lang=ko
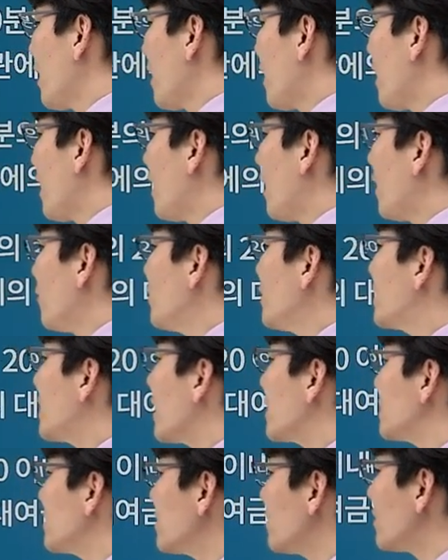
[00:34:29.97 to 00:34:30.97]
아,
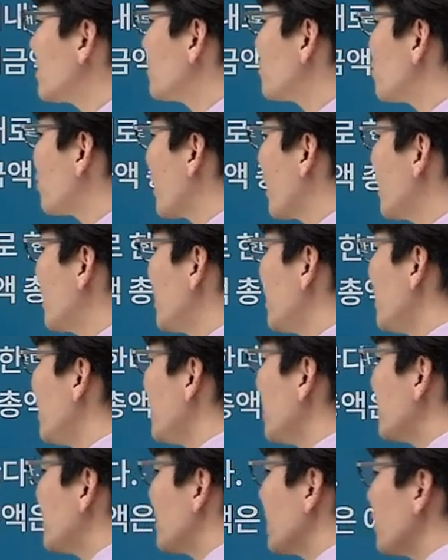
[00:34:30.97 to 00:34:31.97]
위탁 증거금
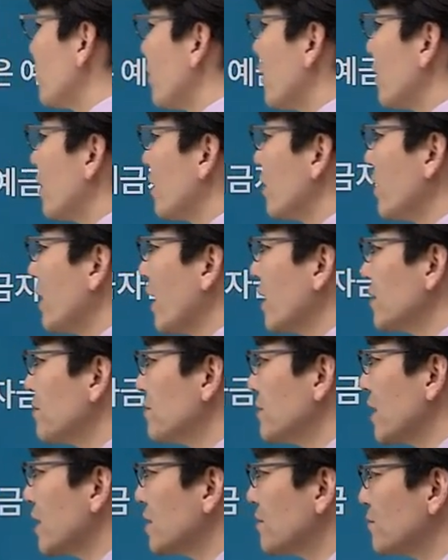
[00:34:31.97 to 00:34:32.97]
총액이 어,
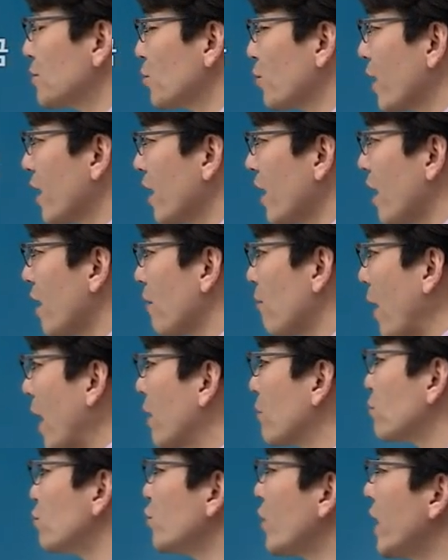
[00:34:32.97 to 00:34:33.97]
예금 자금 총액의
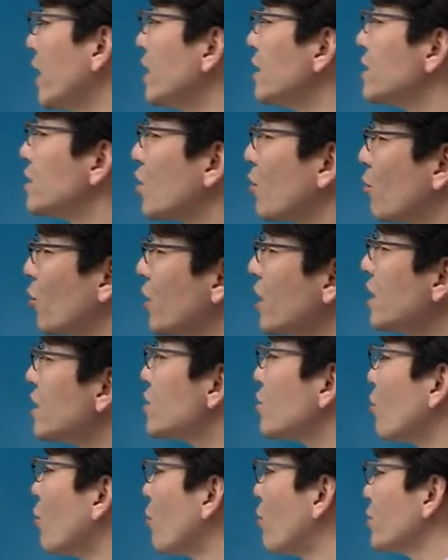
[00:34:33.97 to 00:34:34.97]
100분의 1.5,
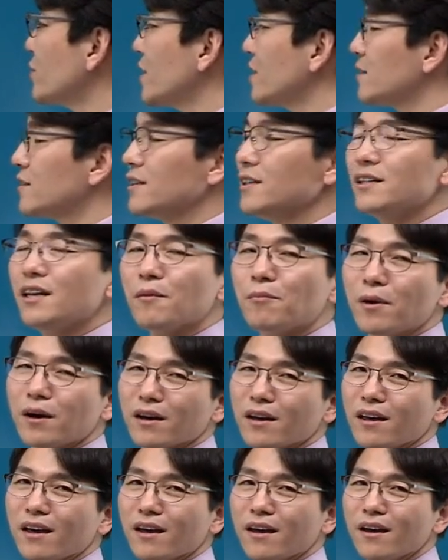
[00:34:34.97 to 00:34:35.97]
1.5%
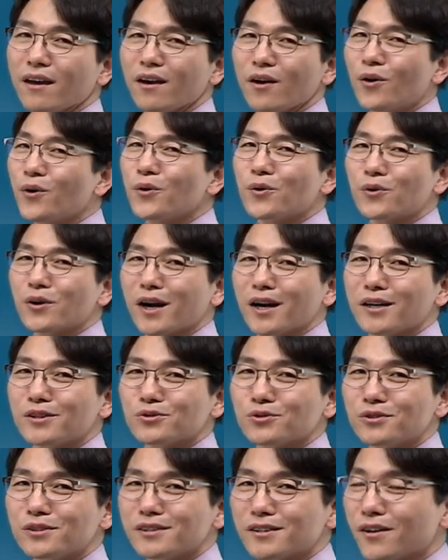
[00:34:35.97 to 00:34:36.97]
이내밖에 허용을 안
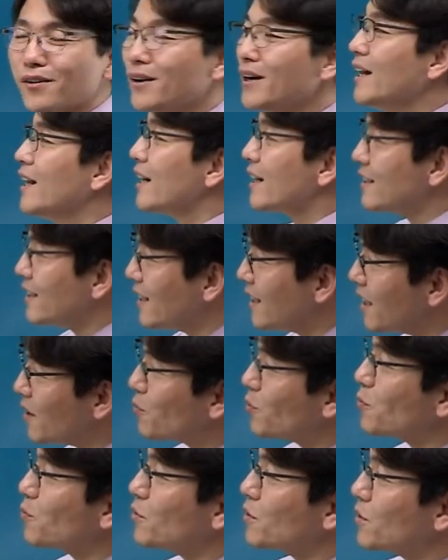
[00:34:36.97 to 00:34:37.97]
해주고 있어요. 그래서 이
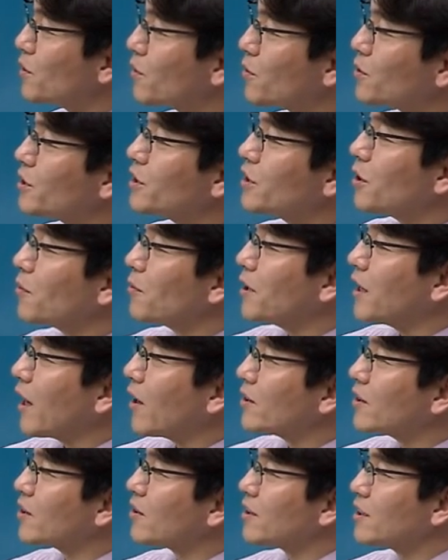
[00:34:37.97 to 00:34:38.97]
부분들도 시험에
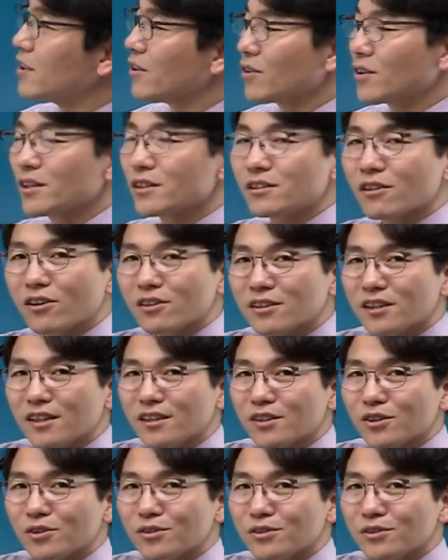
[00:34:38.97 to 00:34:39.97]
나왔던 기억이
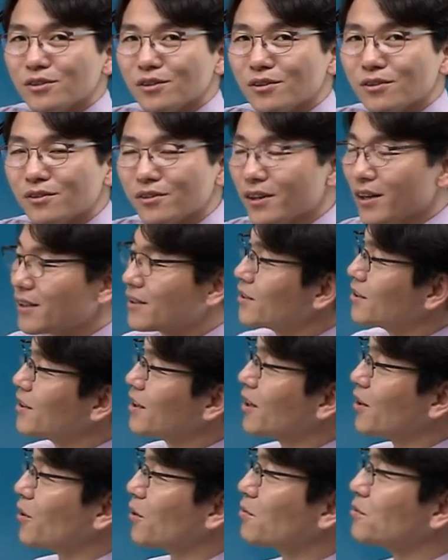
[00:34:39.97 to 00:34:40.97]
저한테는 있거든요. 예,
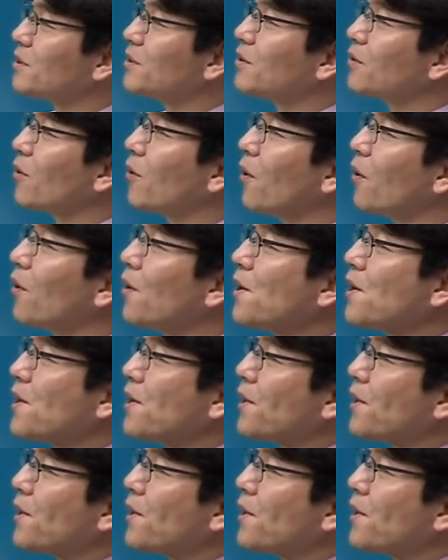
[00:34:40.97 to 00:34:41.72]
그러니까 여러분들도